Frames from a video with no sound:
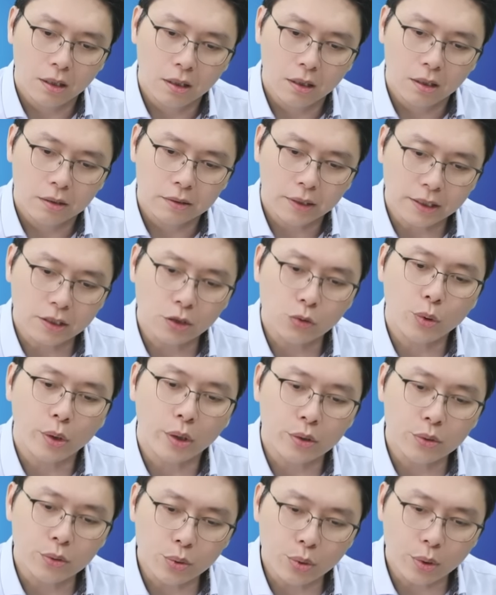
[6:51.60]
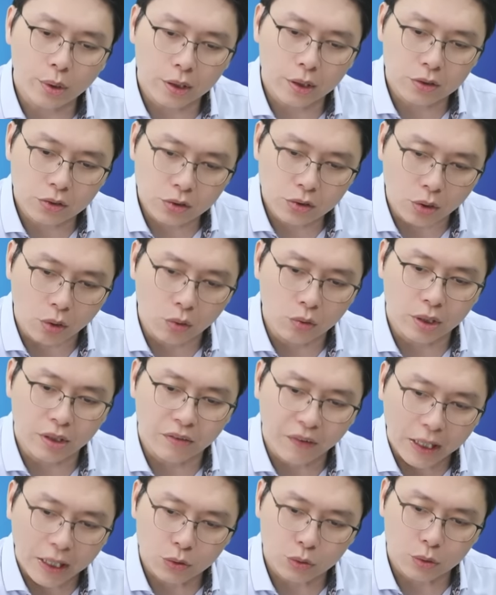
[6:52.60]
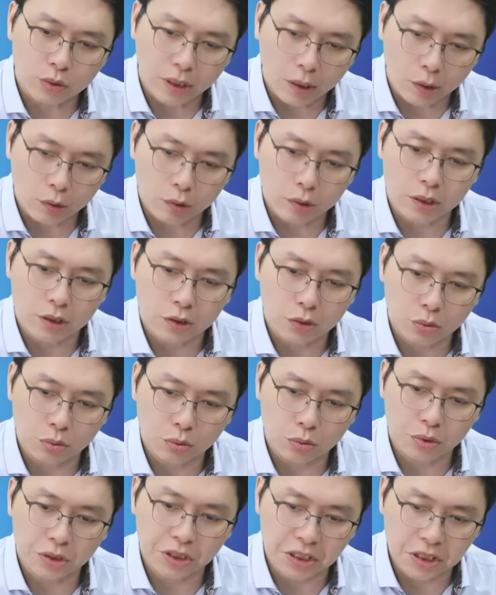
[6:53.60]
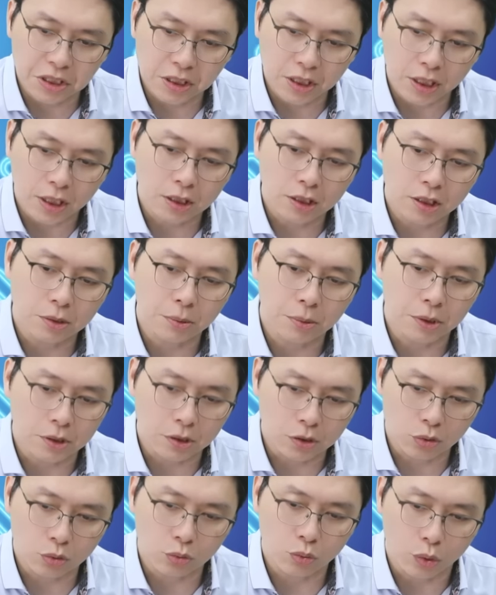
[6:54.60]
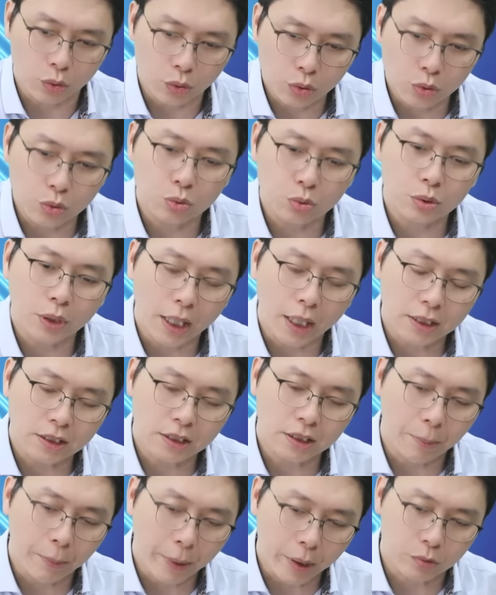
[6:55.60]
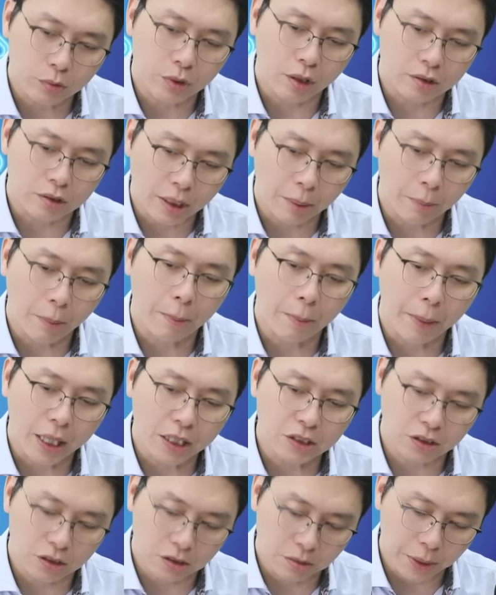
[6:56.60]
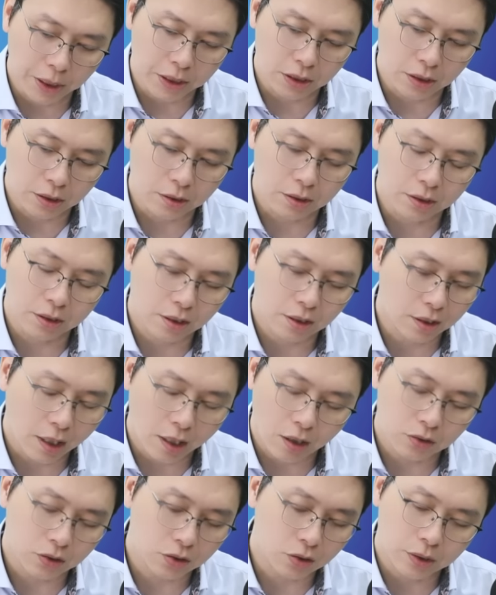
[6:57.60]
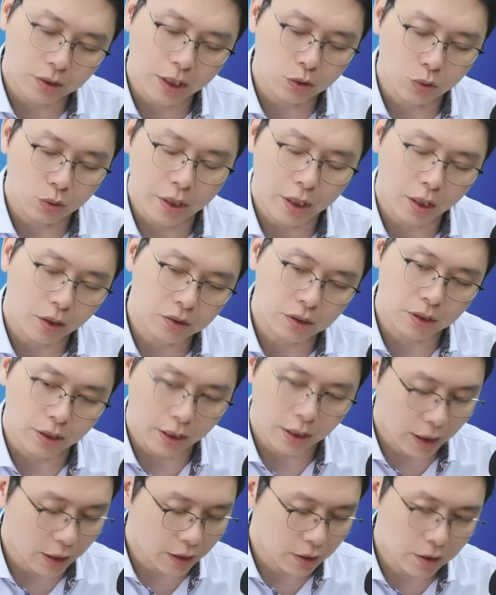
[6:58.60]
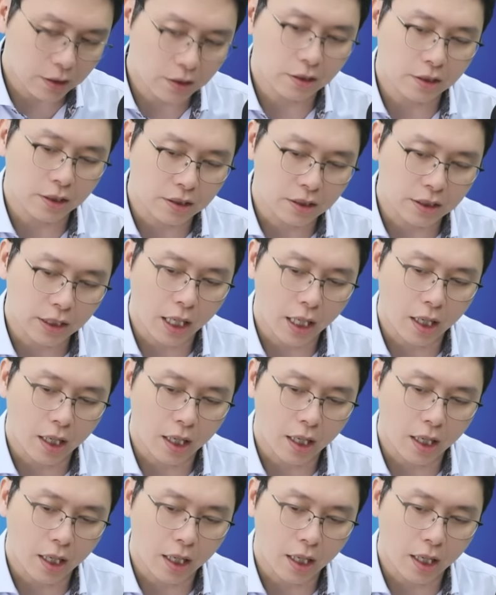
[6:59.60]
他是元月中，的法说才会提出新一年的资本支出，我预估大概是三百五到三百八十亿美金，这个到时候再做调整啊，那一定是增加了。